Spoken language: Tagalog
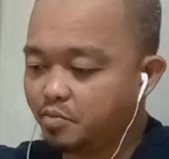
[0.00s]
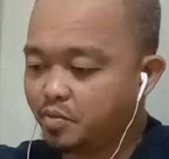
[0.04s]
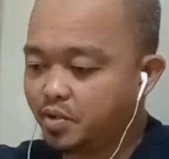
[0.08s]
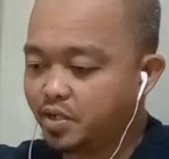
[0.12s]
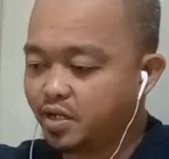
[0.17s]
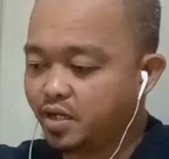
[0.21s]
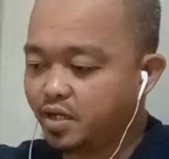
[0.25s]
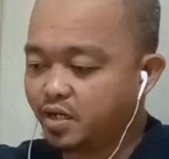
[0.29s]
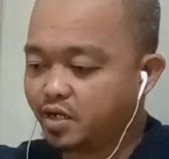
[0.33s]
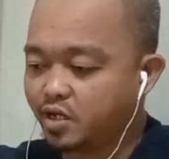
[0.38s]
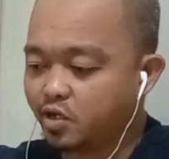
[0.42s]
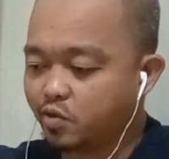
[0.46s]

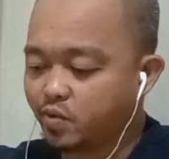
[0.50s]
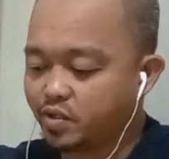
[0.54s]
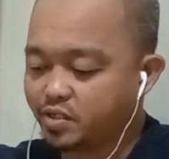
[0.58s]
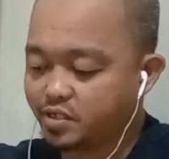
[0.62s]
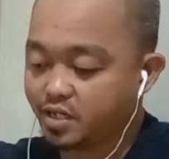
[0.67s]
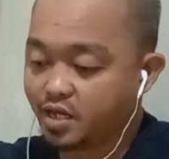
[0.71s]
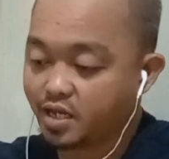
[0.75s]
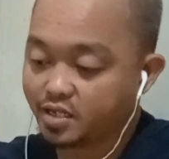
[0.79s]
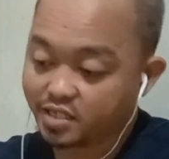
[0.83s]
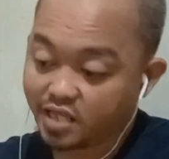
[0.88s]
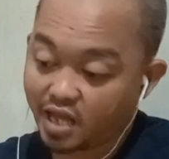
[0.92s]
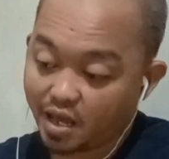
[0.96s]
May
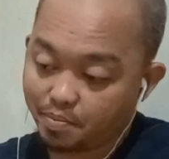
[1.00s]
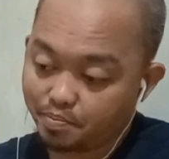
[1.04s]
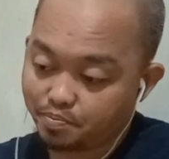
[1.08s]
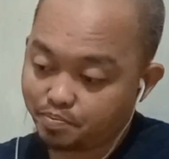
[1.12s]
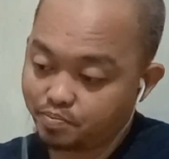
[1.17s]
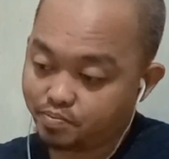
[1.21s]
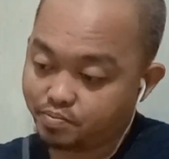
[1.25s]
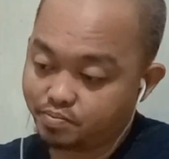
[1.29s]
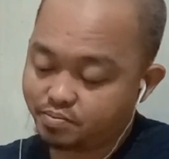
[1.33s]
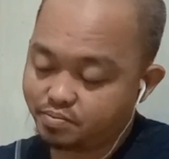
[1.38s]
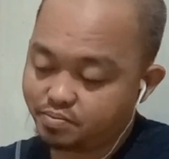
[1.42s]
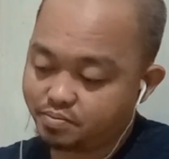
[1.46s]
nag-request ng top
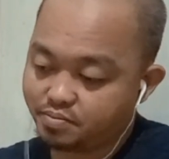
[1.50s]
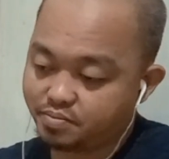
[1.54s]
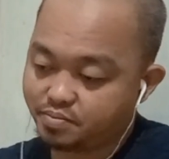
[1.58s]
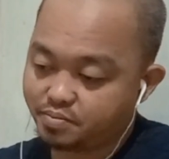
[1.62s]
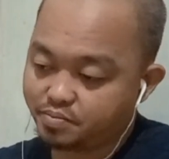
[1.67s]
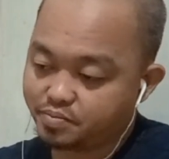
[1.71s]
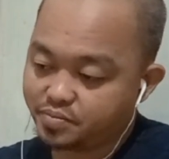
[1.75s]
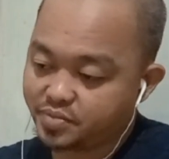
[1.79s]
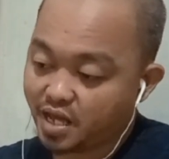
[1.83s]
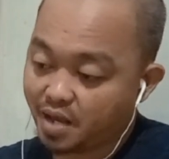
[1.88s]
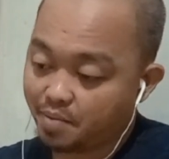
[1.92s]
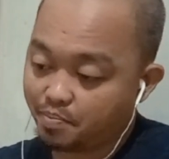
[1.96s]

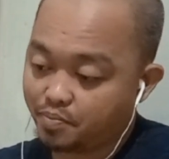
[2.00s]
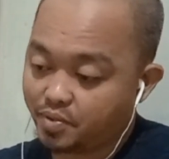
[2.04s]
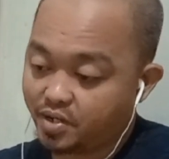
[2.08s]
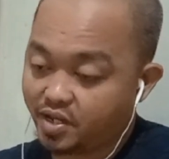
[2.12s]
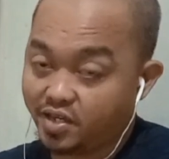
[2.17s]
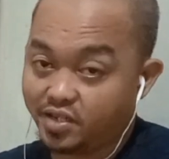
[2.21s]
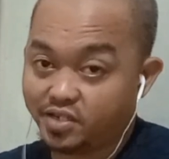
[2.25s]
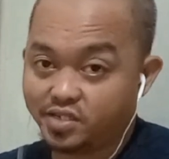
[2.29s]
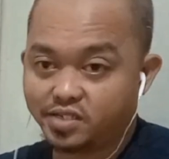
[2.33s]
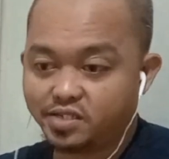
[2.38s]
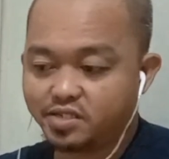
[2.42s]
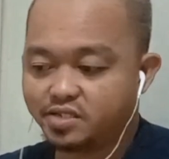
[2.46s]
top
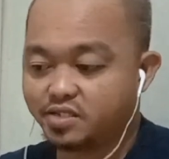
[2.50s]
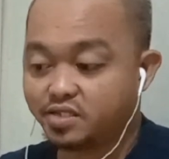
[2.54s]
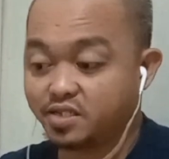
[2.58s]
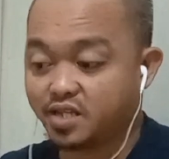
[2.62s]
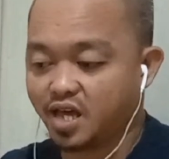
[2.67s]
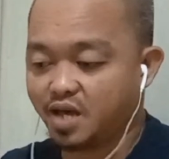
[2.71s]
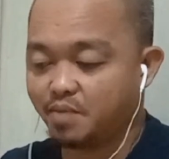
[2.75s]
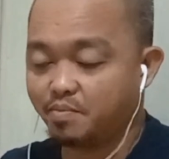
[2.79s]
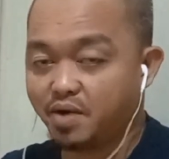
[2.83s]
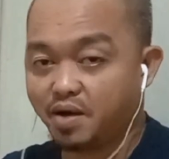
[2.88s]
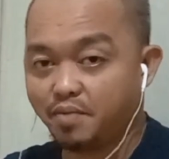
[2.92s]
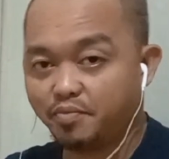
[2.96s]
place
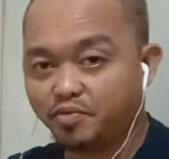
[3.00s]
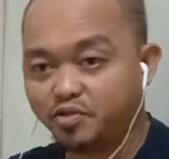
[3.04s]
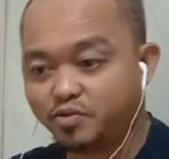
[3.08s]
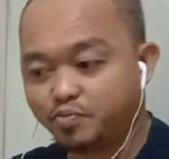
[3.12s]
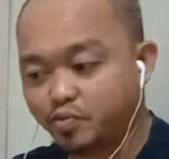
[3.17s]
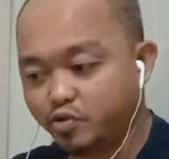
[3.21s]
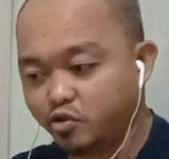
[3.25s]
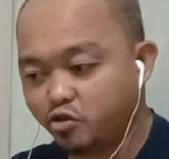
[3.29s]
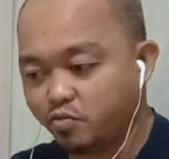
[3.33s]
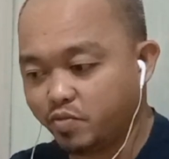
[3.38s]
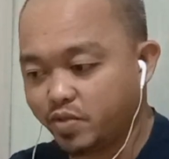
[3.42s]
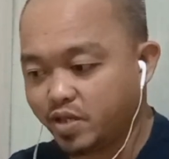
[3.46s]
sa Maps
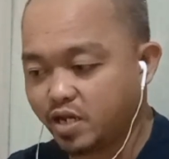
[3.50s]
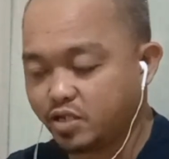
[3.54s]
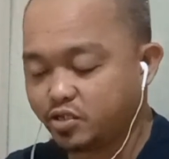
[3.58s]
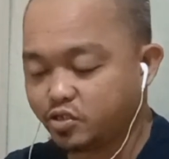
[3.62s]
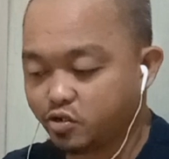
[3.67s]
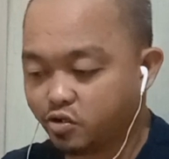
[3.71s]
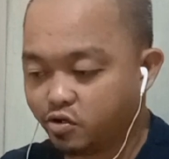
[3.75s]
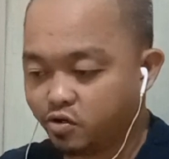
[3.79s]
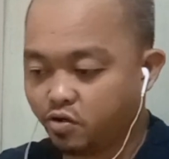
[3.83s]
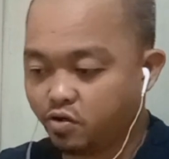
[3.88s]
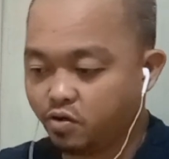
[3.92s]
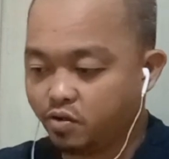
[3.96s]
Phenomena.
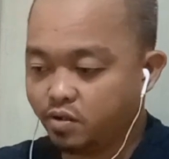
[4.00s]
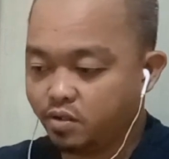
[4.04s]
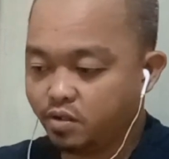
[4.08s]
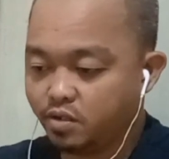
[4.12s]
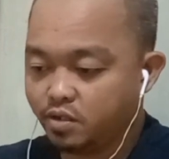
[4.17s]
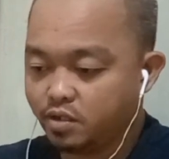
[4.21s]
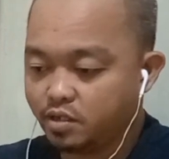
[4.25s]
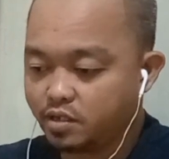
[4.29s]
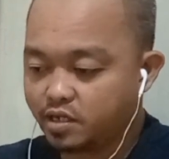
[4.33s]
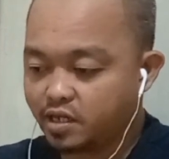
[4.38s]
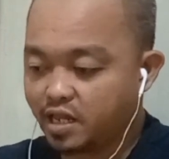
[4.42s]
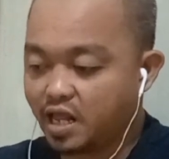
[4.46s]
So
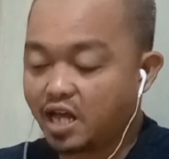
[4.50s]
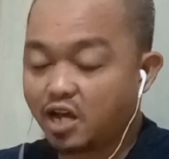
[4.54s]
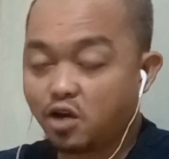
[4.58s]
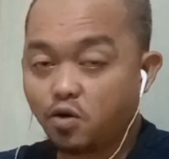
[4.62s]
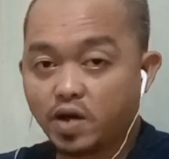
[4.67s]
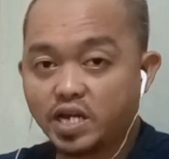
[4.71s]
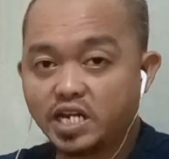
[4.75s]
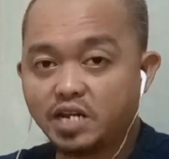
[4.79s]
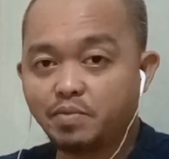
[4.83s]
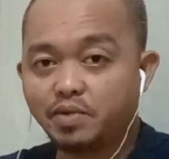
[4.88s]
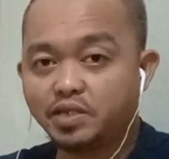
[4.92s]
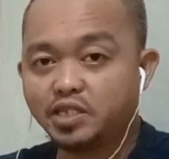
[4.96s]

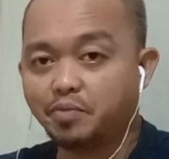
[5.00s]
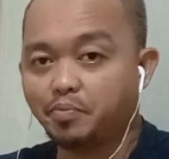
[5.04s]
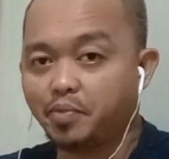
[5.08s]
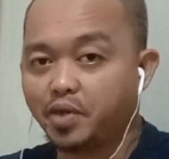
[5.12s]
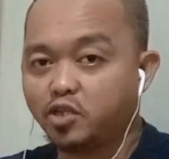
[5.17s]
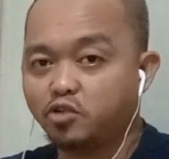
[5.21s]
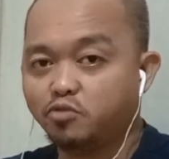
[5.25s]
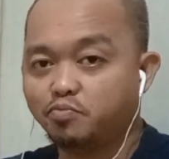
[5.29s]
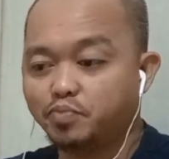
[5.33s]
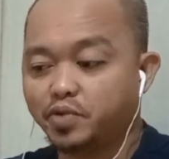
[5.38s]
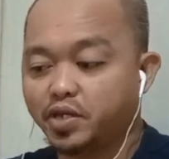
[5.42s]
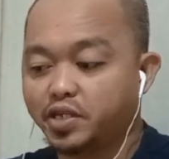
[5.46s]
ginagawa naman ni
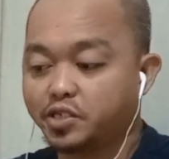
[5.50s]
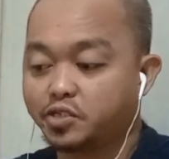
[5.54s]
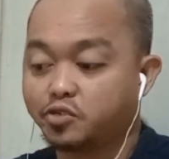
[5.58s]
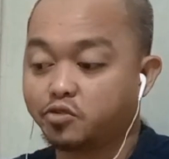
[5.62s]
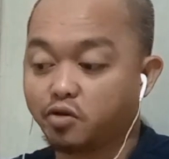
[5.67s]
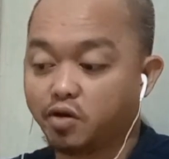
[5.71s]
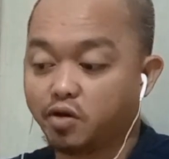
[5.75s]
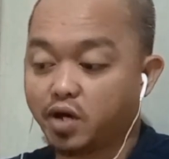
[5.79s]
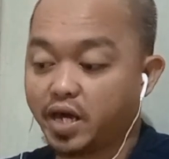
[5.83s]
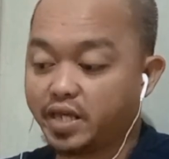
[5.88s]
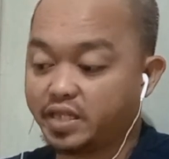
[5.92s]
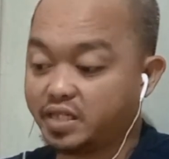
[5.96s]
Pinong
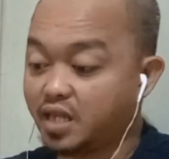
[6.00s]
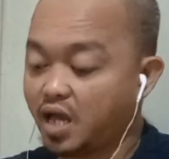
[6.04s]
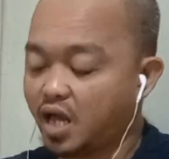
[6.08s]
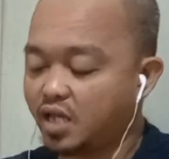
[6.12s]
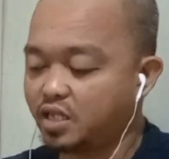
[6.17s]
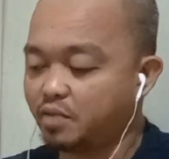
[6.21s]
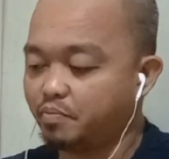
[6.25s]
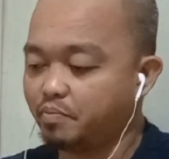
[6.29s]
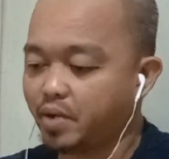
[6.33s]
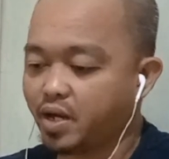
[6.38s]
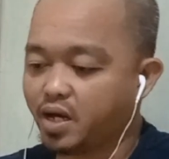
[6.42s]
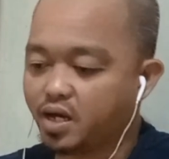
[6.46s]
Place to kahit
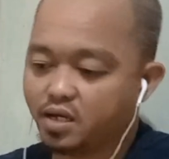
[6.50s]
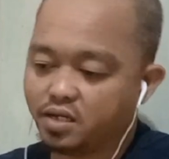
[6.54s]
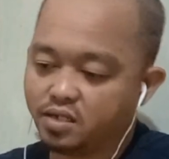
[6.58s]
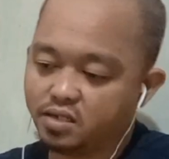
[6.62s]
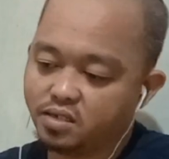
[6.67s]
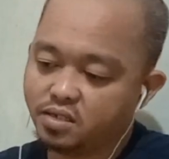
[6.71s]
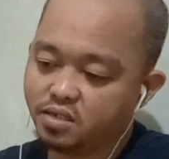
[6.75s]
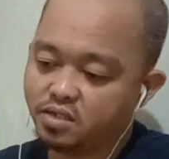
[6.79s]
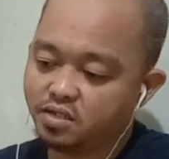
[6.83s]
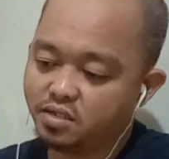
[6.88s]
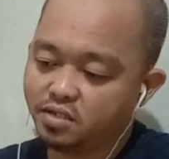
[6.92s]
dati pa.